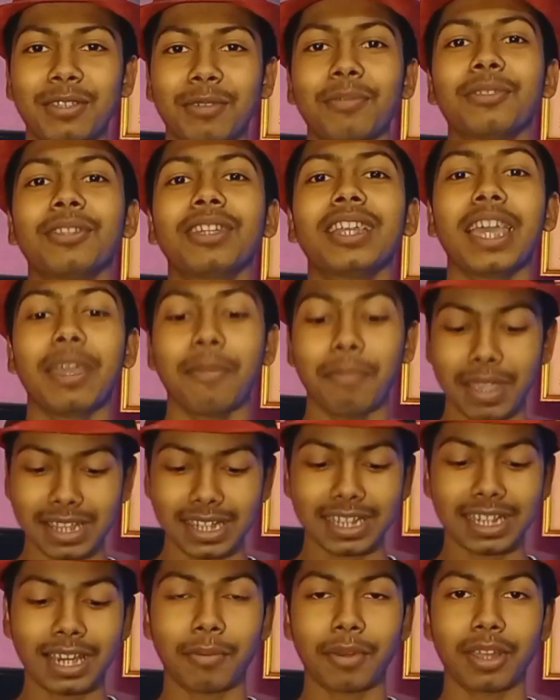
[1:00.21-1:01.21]
সো বন্ধুরা এই
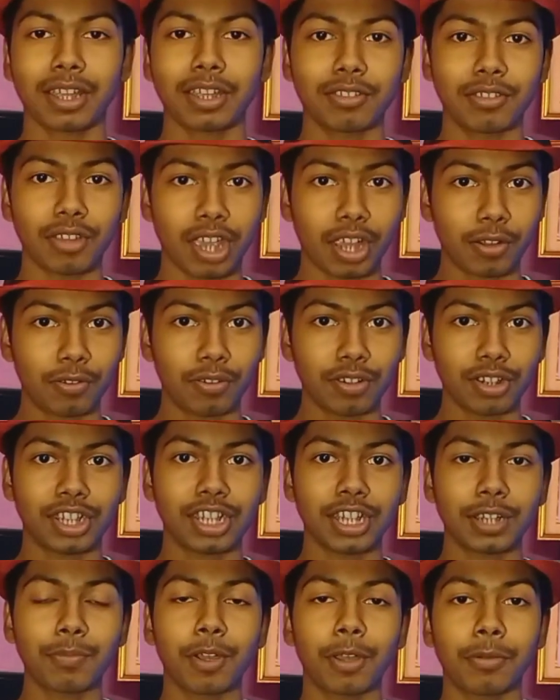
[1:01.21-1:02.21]
ম্যাজিকটা আমরা কিন্তু এক্ষুনি
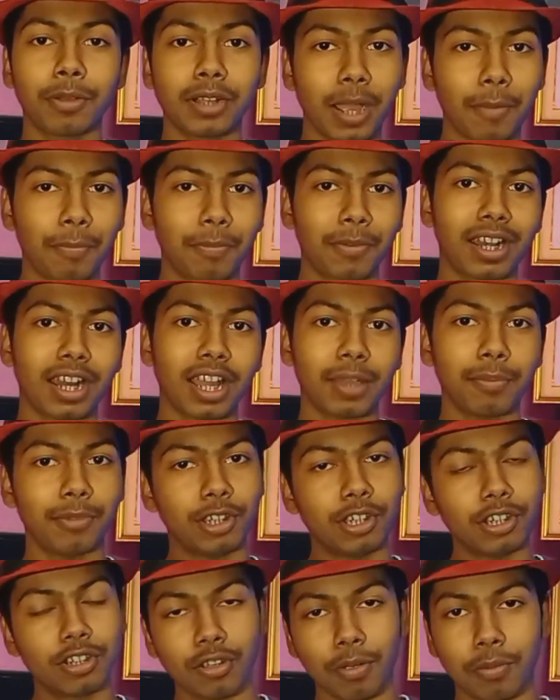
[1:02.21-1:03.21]
শিখবো এবং আপনারা
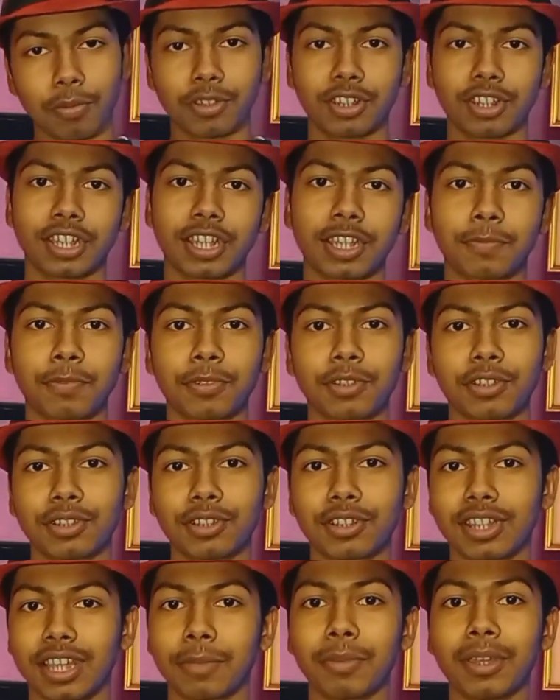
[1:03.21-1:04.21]
ভিডিওটি অবশ্যই শেষ
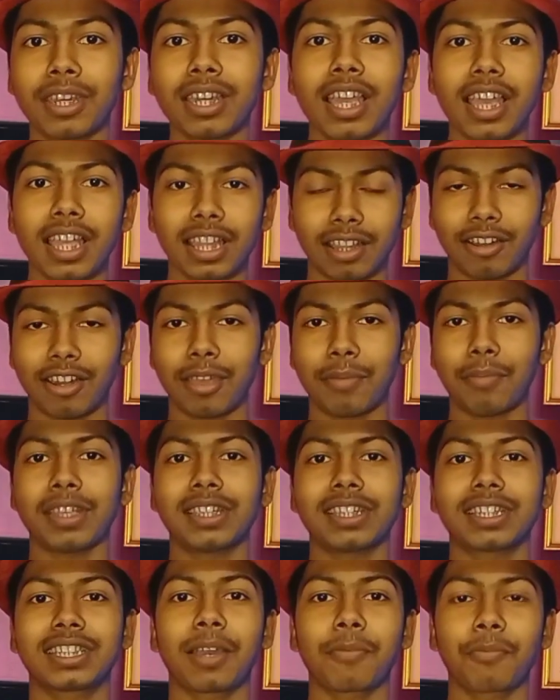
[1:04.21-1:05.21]
পর্যন্ত দেখবেন তাহলে এই
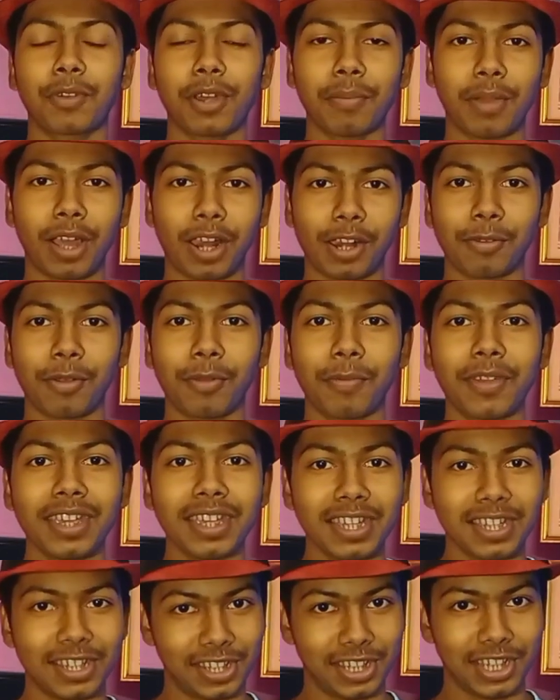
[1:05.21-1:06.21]
ম্যাজিকটা আপনারা ভালোভাবে
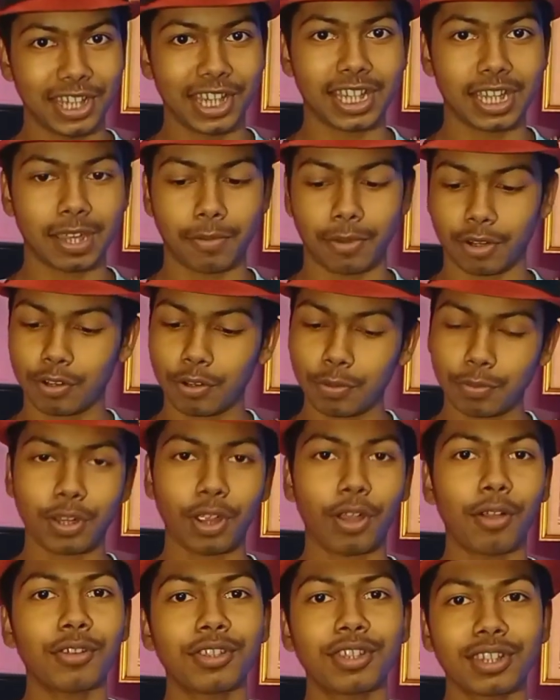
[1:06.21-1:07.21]
শিখে যাবেন খুব
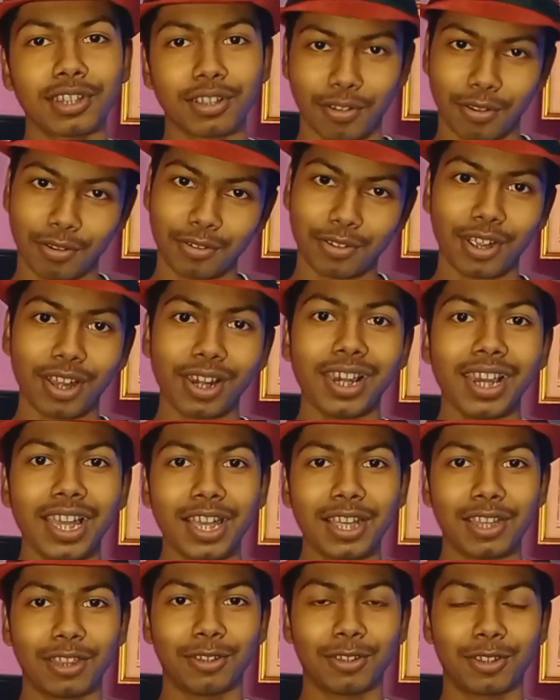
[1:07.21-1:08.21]
সহজ কৌশল
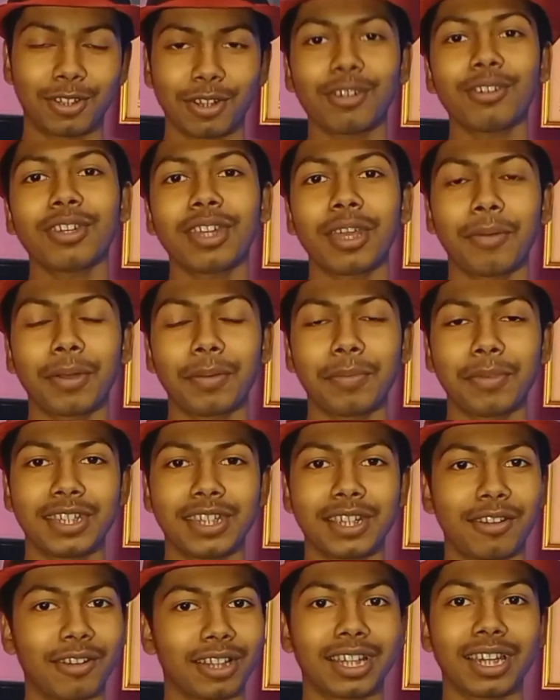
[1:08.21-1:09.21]
তো চলুন এবার
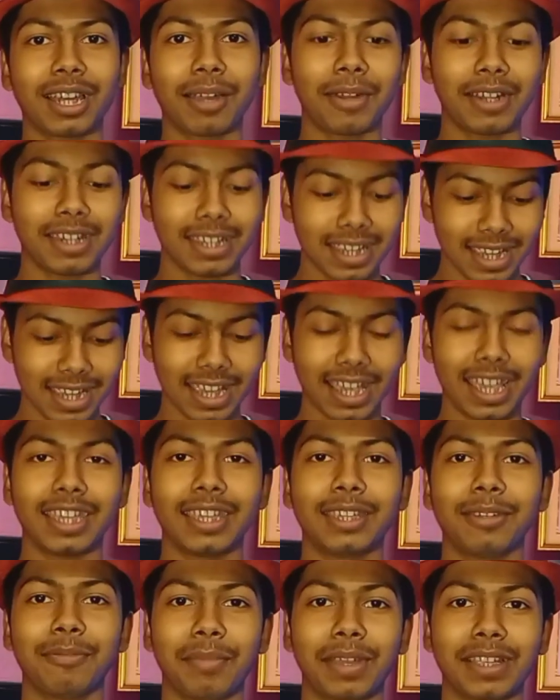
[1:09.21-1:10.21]
বেশি কথা না বাড়িয়ে
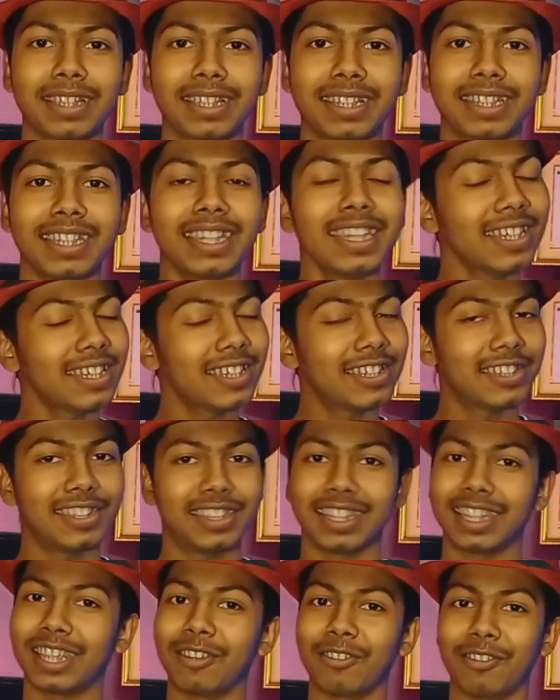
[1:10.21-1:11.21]
এই ম্যাজিকটি
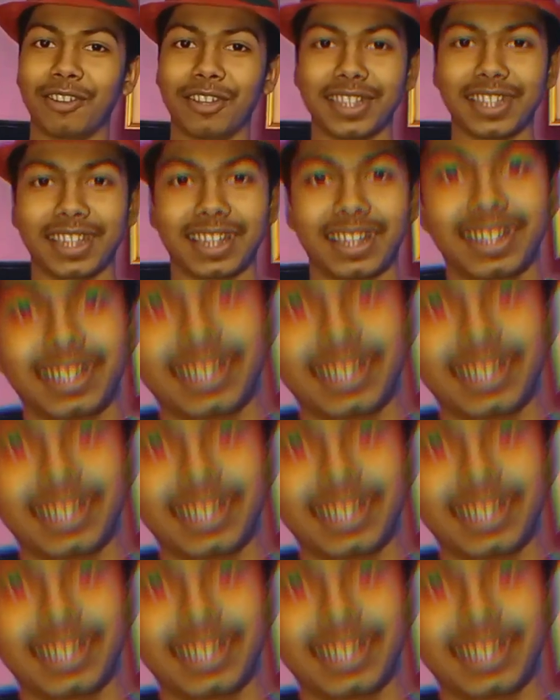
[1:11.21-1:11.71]
শিখে নেওয়া যাক